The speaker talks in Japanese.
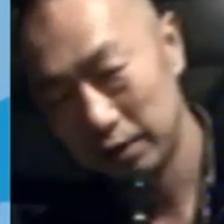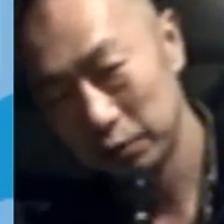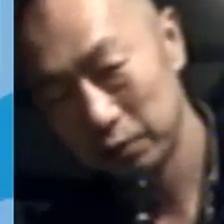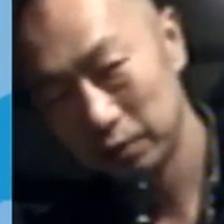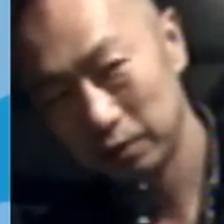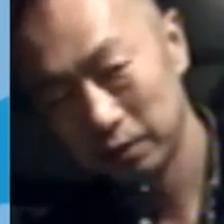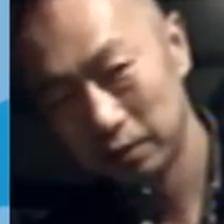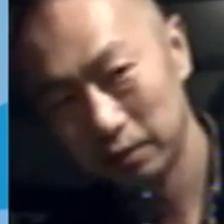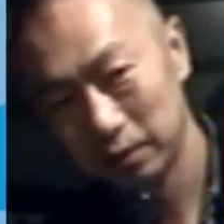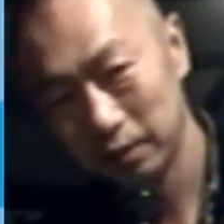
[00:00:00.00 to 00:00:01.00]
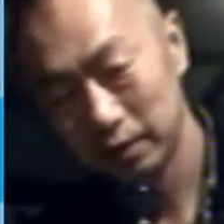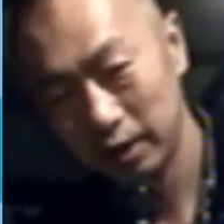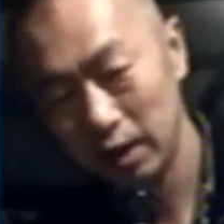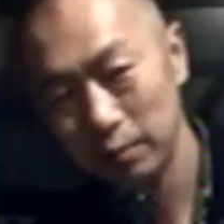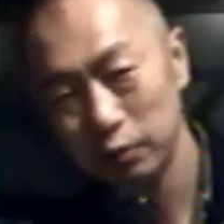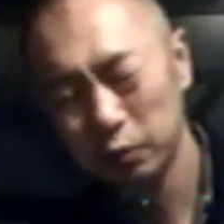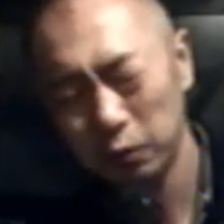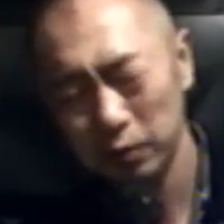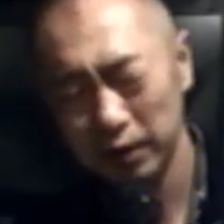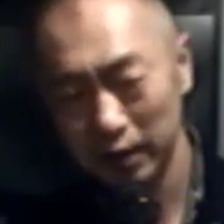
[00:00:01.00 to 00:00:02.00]
応セーブ後
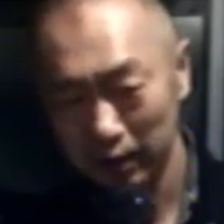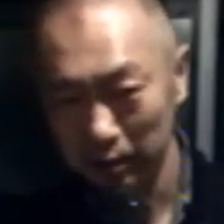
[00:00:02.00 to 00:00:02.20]
に